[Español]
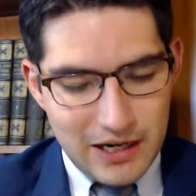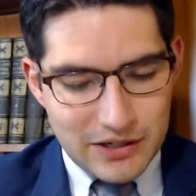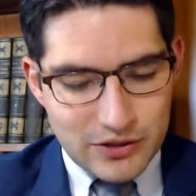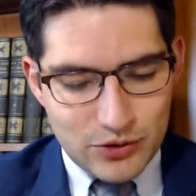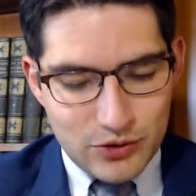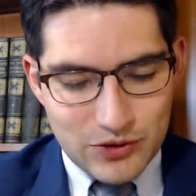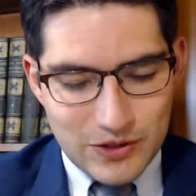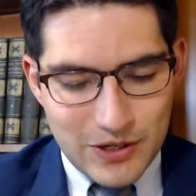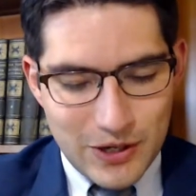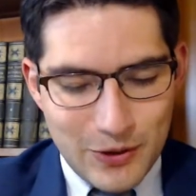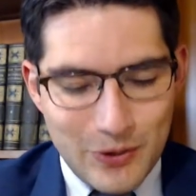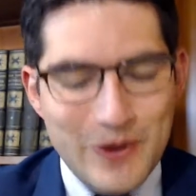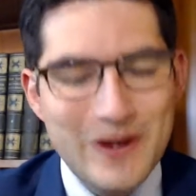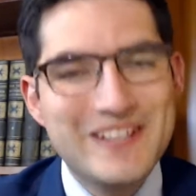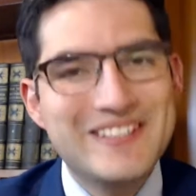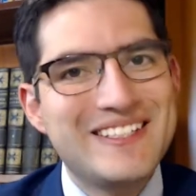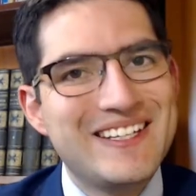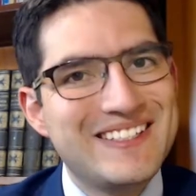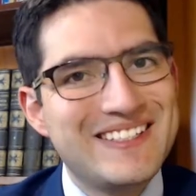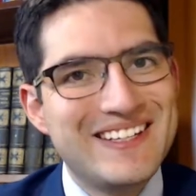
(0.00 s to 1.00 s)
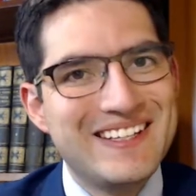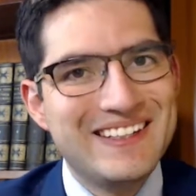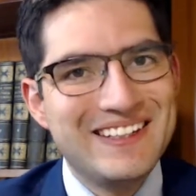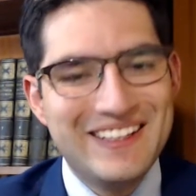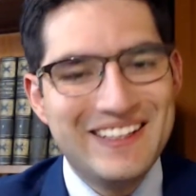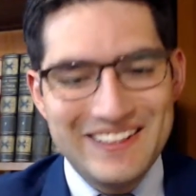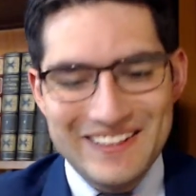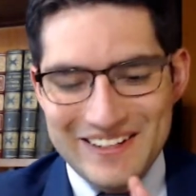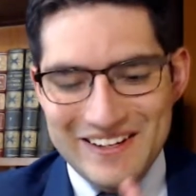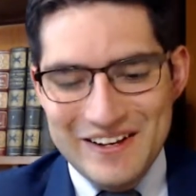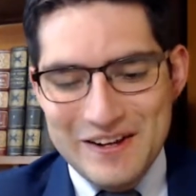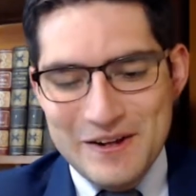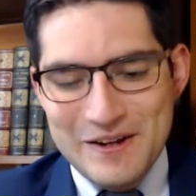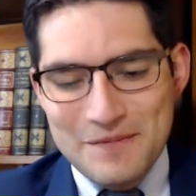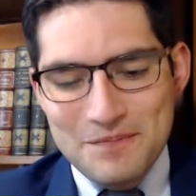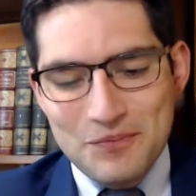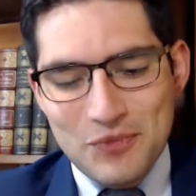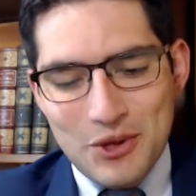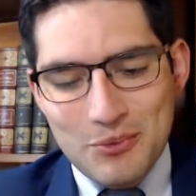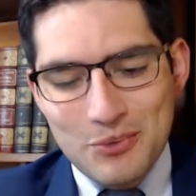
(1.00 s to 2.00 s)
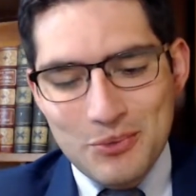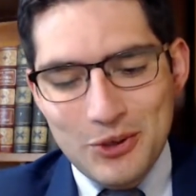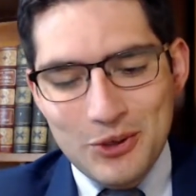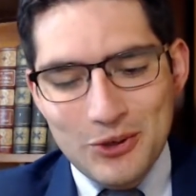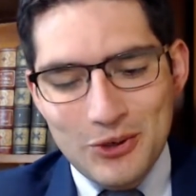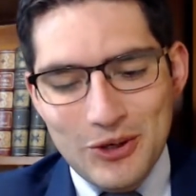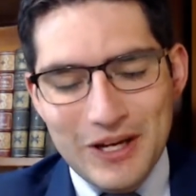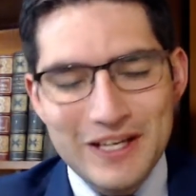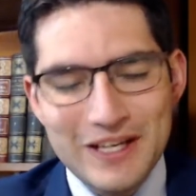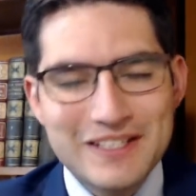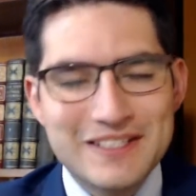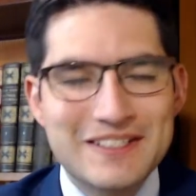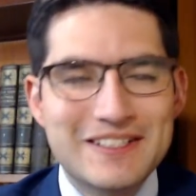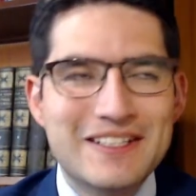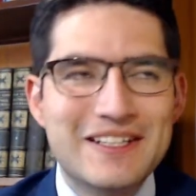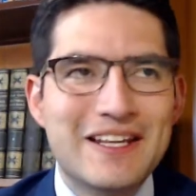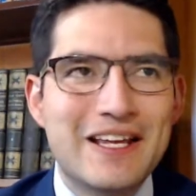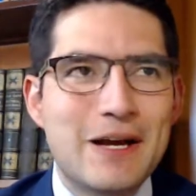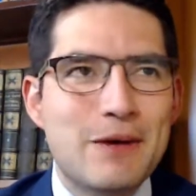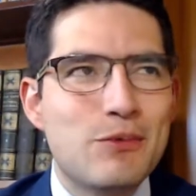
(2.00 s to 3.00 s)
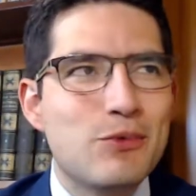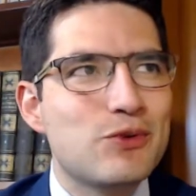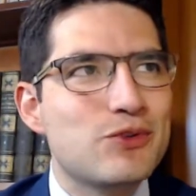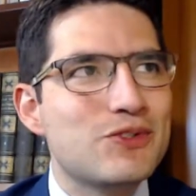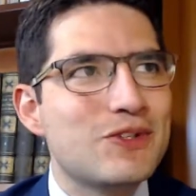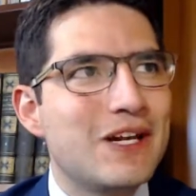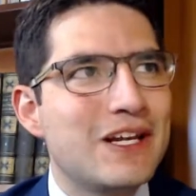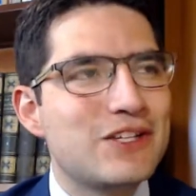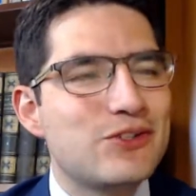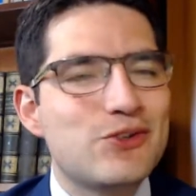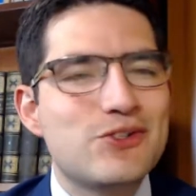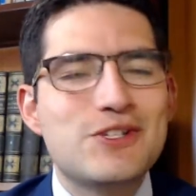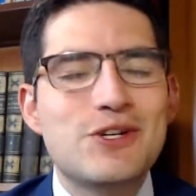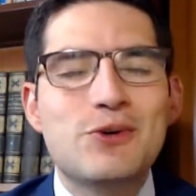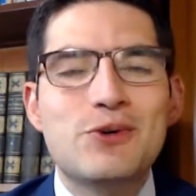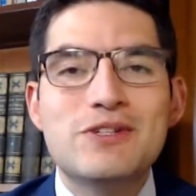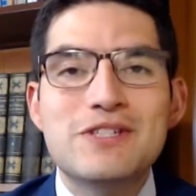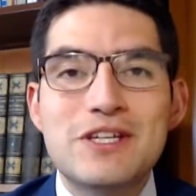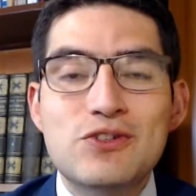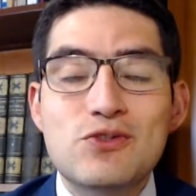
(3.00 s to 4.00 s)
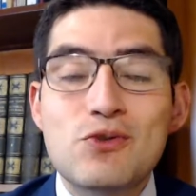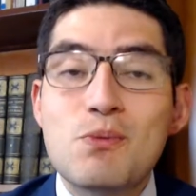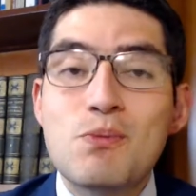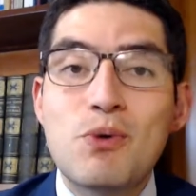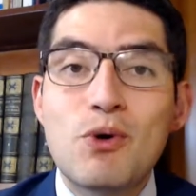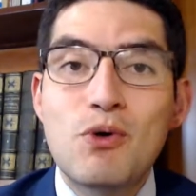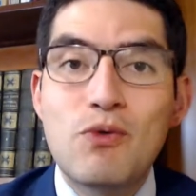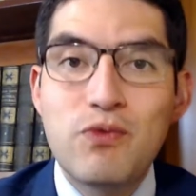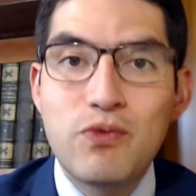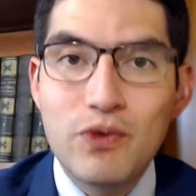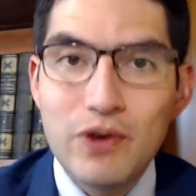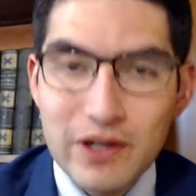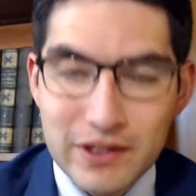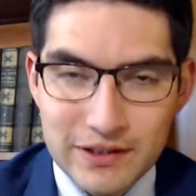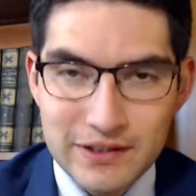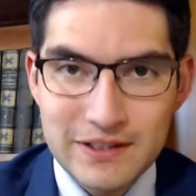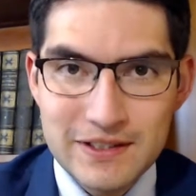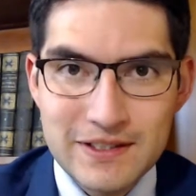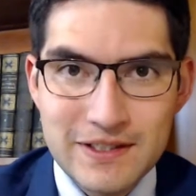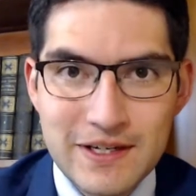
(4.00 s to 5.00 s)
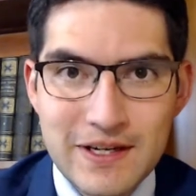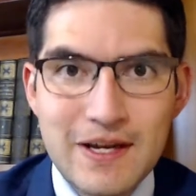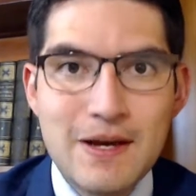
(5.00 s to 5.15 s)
consecuencias que tiene. Bueno, es, digamos, las consecuencias son un poco fuertes,